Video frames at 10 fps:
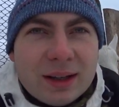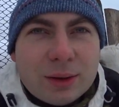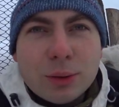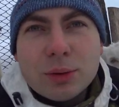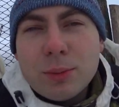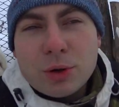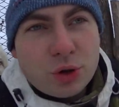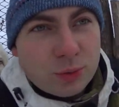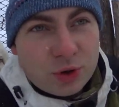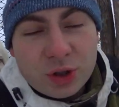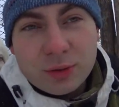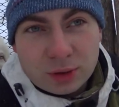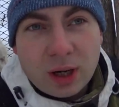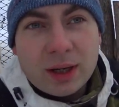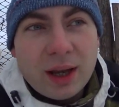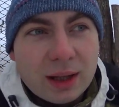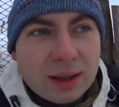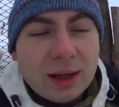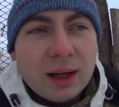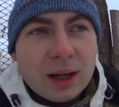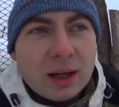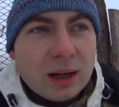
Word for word: кто-то может жить, вот как я, да,